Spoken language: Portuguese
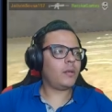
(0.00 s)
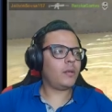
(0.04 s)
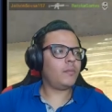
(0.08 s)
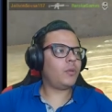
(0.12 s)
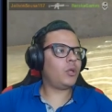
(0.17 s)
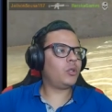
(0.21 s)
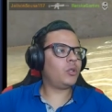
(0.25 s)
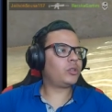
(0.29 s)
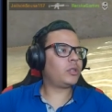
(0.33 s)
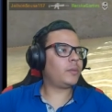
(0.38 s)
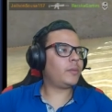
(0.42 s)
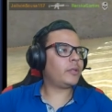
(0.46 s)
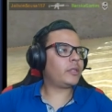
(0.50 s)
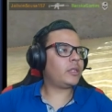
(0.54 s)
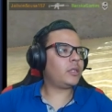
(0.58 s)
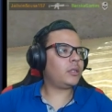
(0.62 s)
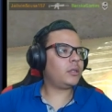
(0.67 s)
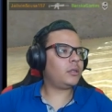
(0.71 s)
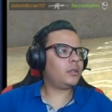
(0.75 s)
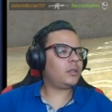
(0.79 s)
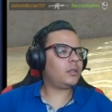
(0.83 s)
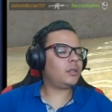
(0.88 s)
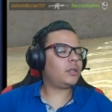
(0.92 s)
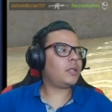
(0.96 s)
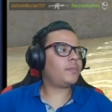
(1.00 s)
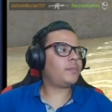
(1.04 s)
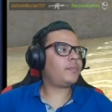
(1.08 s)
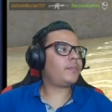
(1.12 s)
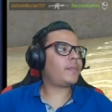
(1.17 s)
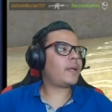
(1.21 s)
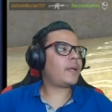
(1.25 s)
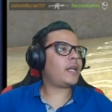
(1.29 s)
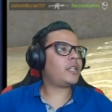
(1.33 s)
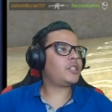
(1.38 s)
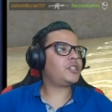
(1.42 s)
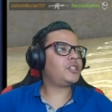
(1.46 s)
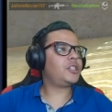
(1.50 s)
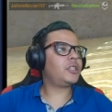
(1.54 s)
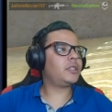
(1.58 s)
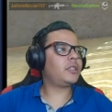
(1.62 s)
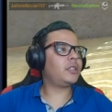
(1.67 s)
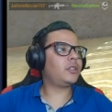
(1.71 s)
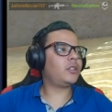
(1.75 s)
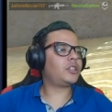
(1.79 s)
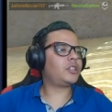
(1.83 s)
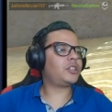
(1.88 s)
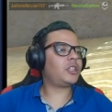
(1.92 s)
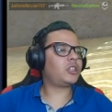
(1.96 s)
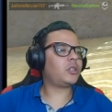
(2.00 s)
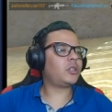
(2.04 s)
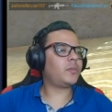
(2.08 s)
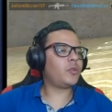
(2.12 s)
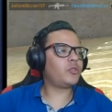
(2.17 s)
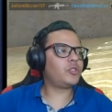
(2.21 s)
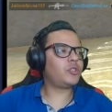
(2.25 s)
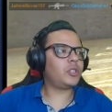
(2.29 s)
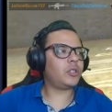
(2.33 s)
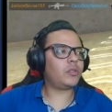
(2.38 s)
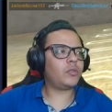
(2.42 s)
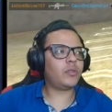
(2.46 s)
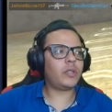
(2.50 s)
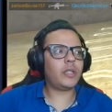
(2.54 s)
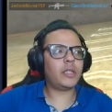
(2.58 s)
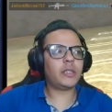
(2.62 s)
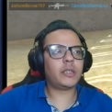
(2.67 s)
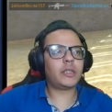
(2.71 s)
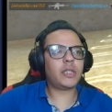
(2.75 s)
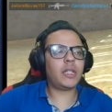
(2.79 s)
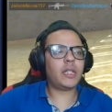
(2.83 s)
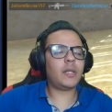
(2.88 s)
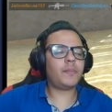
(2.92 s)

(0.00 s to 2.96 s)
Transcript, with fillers: Bom, estamos aqui na partida, nós já tomei um tiro. Entrei na